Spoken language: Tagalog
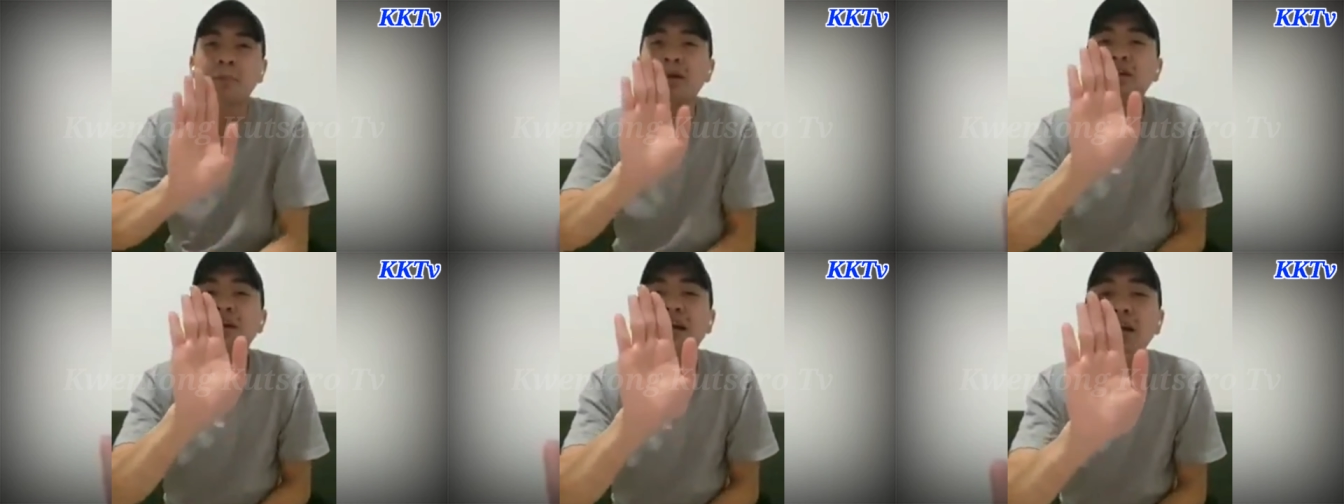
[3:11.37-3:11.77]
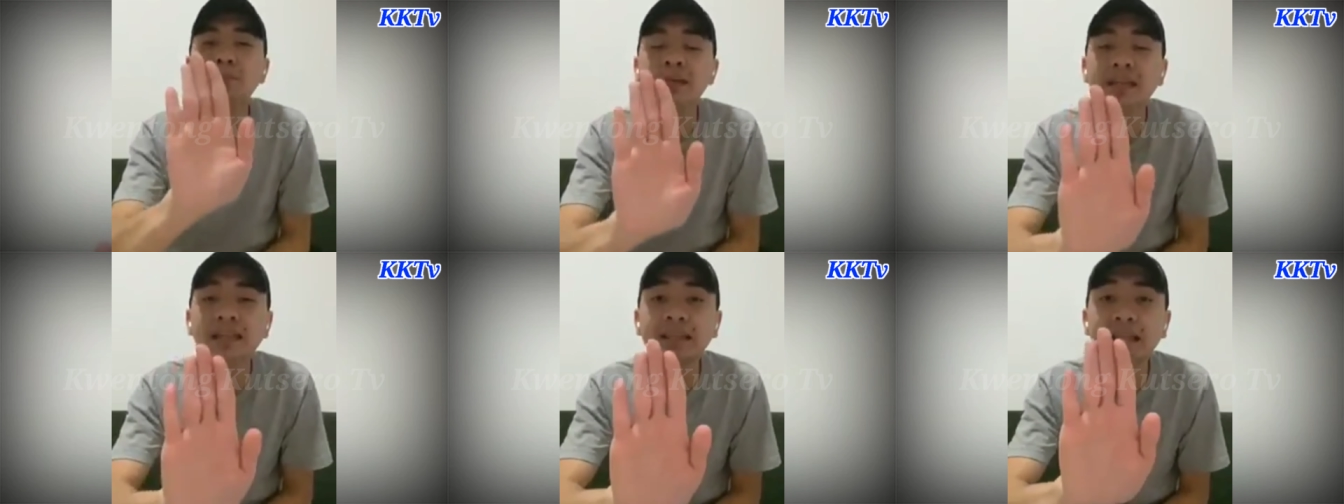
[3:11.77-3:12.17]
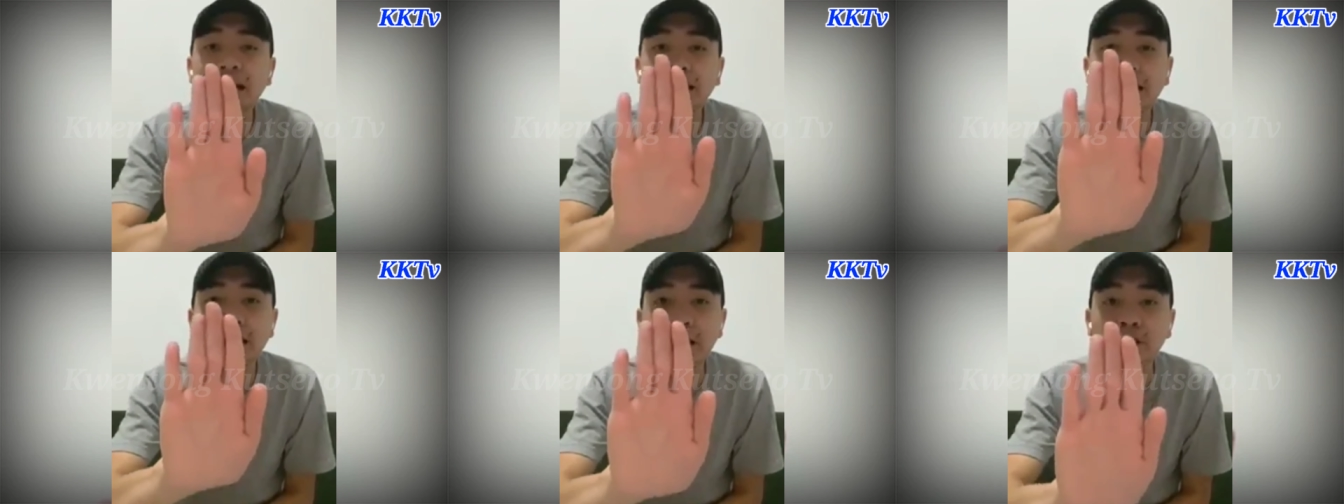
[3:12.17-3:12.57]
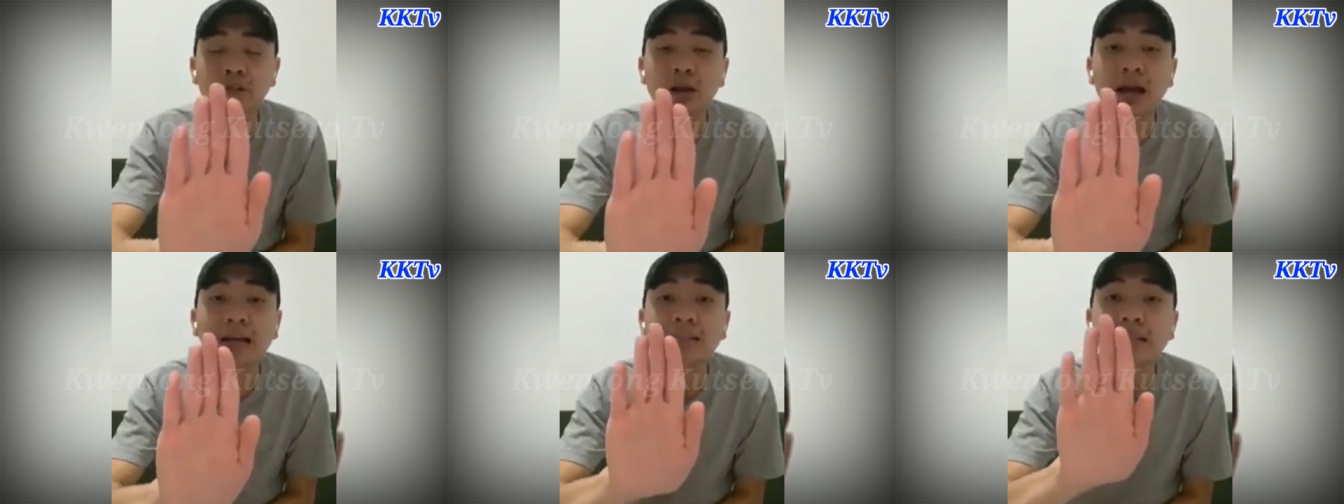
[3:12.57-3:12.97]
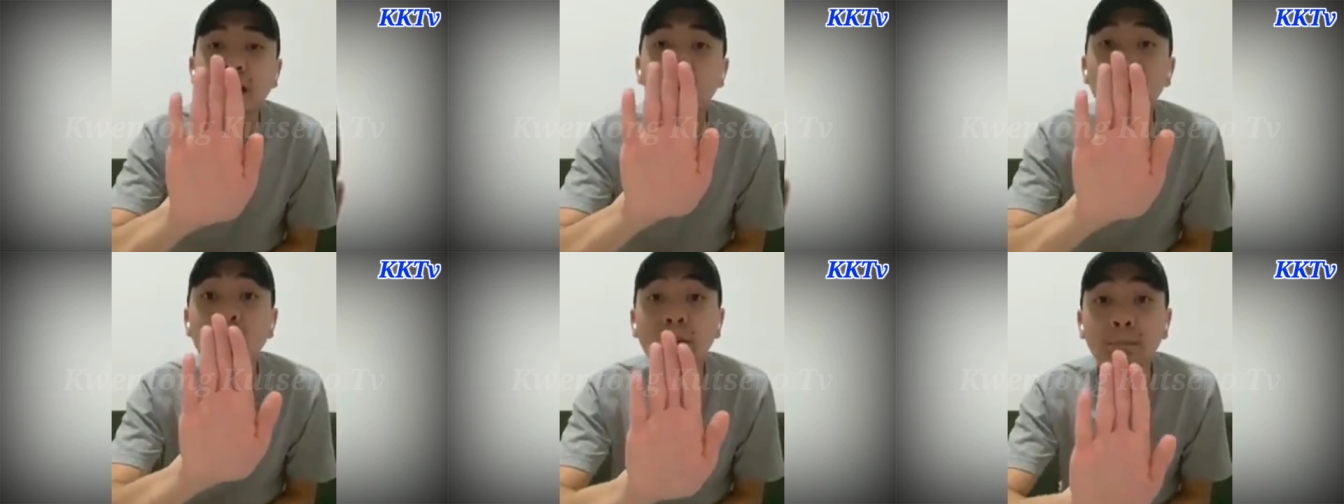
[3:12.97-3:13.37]
Pero gagamitin lang nila ito as
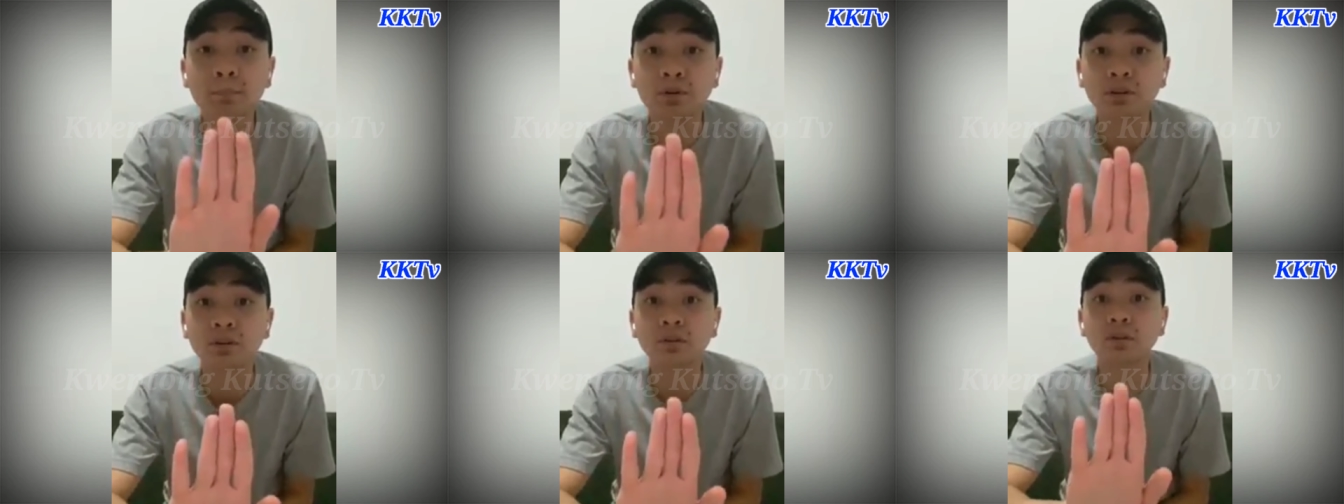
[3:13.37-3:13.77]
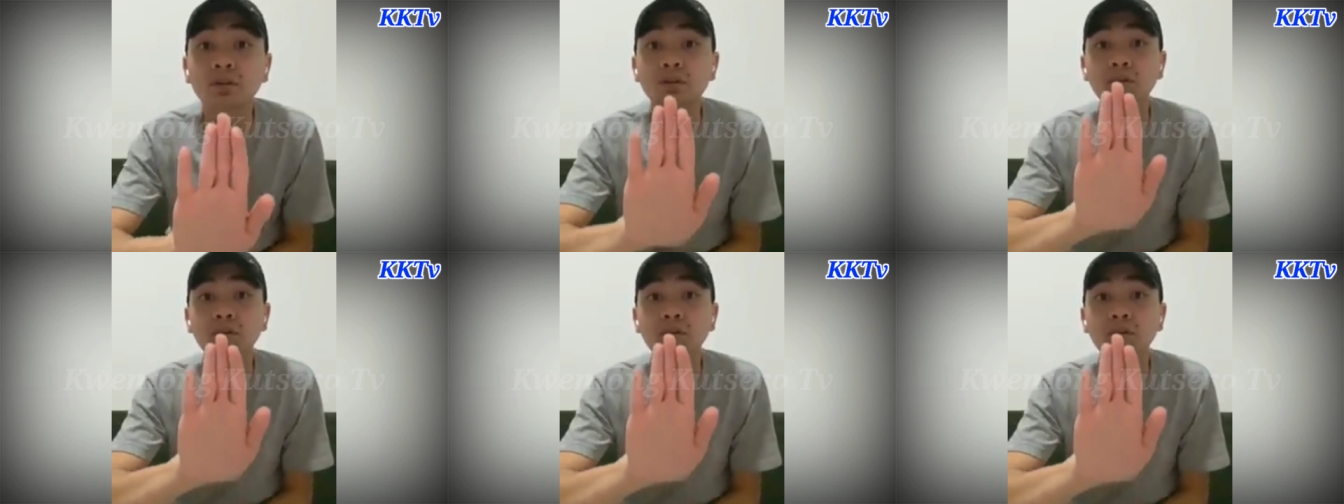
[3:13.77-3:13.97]
a weapon.